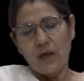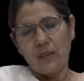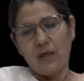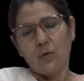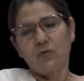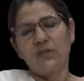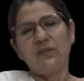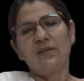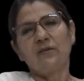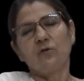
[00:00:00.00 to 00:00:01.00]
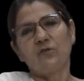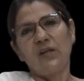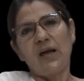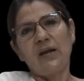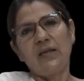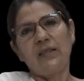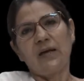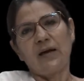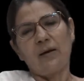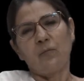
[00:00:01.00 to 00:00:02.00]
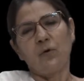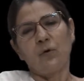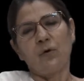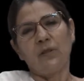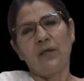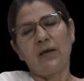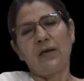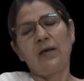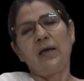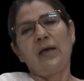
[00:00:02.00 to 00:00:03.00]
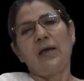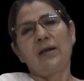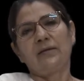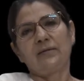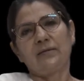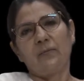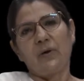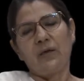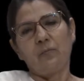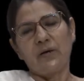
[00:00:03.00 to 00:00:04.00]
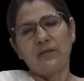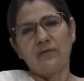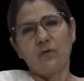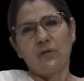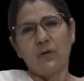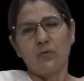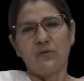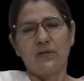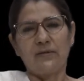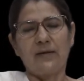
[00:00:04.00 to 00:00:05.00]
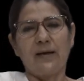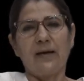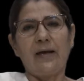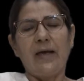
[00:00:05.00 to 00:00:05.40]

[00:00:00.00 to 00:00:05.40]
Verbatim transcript: de justicia social y de cambio del el sistema de impartición de justicia.